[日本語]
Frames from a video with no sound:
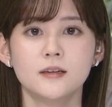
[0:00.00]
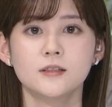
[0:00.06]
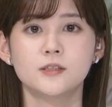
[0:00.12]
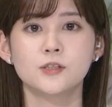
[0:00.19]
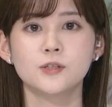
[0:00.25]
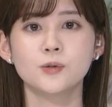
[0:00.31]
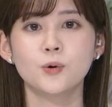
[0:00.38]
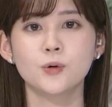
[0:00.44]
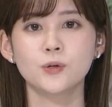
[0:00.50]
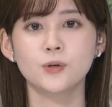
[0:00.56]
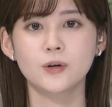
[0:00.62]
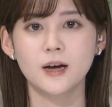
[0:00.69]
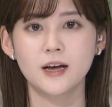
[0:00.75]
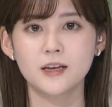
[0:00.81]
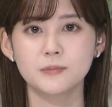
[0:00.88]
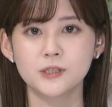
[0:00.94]
中国
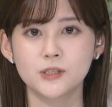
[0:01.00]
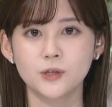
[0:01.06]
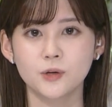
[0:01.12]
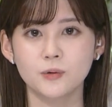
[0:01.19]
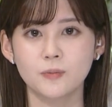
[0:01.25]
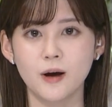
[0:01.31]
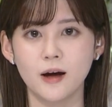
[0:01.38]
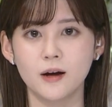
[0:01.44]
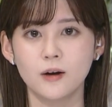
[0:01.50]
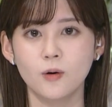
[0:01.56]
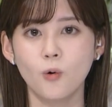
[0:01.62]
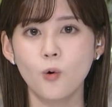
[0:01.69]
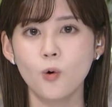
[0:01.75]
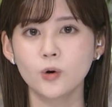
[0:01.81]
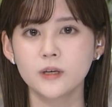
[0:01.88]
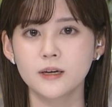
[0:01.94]
の外務省は
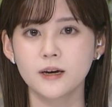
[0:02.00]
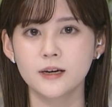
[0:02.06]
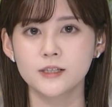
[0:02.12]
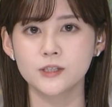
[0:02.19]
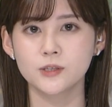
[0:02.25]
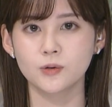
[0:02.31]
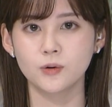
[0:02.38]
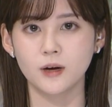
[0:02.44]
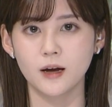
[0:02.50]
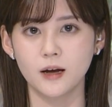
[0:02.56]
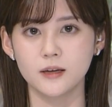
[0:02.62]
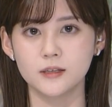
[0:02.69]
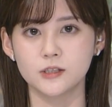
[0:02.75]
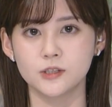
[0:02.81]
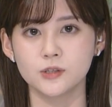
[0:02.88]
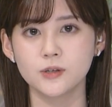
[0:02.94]
王毅外相
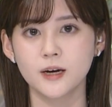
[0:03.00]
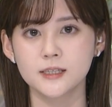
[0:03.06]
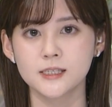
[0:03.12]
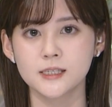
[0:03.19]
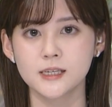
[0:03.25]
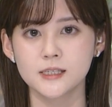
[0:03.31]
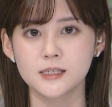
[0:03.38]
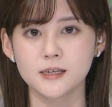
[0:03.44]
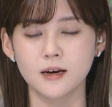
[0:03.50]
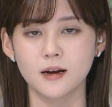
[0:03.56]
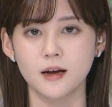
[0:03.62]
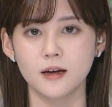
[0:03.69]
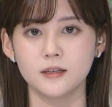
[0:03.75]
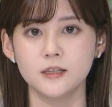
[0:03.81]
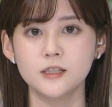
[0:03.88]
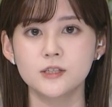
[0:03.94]
が18日か
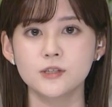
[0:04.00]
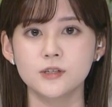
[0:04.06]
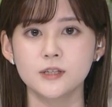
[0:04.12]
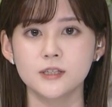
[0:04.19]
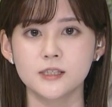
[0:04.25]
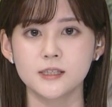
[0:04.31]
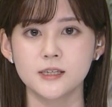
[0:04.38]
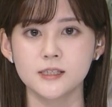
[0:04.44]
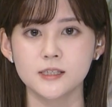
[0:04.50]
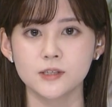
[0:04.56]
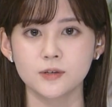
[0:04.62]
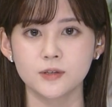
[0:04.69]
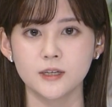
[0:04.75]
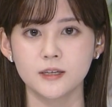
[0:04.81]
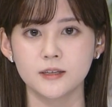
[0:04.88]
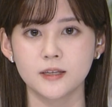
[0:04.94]
ら21日
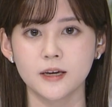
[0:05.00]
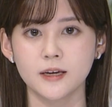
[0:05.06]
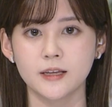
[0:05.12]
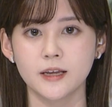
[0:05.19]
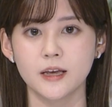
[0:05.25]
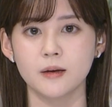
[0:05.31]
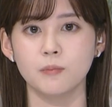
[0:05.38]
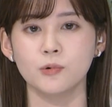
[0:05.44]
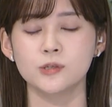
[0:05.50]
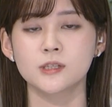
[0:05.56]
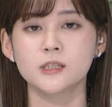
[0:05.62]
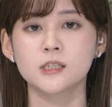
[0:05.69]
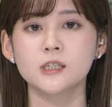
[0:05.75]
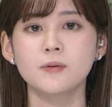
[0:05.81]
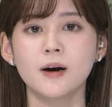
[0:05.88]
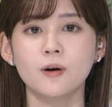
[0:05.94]
の日程で
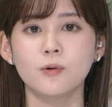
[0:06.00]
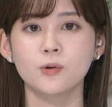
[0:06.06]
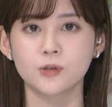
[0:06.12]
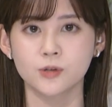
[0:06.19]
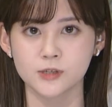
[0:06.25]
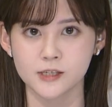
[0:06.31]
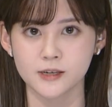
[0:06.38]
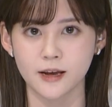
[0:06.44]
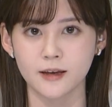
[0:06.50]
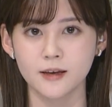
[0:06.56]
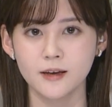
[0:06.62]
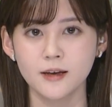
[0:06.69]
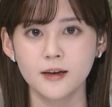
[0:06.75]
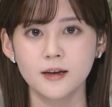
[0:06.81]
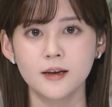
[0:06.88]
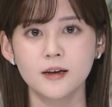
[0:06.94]
モスクワを訪れ
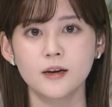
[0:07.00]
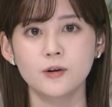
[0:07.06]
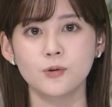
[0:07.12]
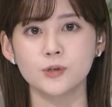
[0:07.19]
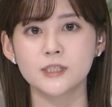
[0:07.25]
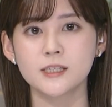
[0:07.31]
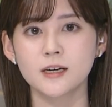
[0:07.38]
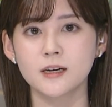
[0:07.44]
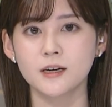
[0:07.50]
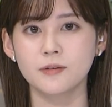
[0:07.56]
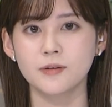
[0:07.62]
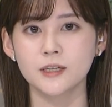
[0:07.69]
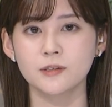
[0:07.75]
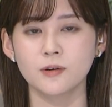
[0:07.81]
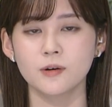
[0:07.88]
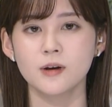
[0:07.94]
ロシア
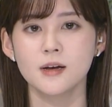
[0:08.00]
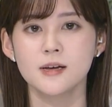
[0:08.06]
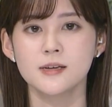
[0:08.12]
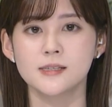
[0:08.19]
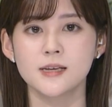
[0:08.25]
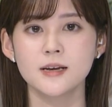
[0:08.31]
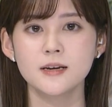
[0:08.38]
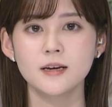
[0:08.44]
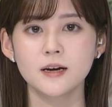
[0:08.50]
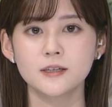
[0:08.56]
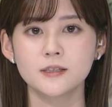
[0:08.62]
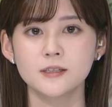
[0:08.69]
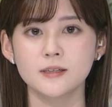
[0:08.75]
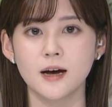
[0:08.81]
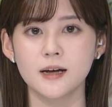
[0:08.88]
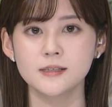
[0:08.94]
側と戦
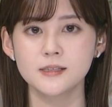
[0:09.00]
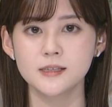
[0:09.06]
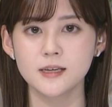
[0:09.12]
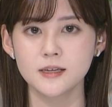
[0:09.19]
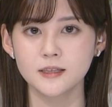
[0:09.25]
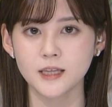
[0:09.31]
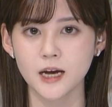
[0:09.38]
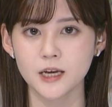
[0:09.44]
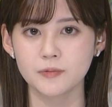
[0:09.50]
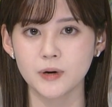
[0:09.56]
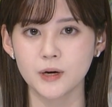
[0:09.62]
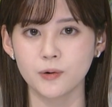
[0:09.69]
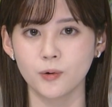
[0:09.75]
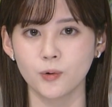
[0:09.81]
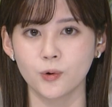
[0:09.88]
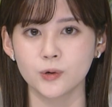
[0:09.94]
略安全対
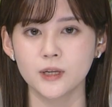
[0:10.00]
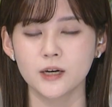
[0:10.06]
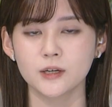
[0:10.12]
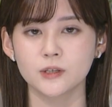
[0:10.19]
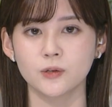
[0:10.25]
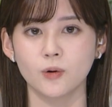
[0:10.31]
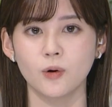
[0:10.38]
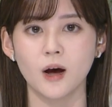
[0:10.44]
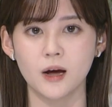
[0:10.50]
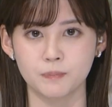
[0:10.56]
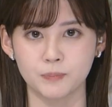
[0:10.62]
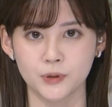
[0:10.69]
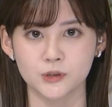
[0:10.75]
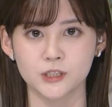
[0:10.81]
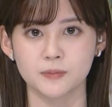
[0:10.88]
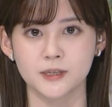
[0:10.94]
話を行うと
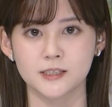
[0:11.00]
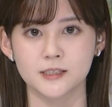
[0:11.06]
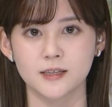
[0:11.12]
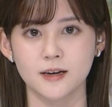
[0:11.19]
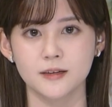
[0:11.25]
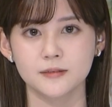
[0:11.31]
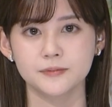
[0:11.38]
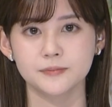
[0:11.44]
発表しました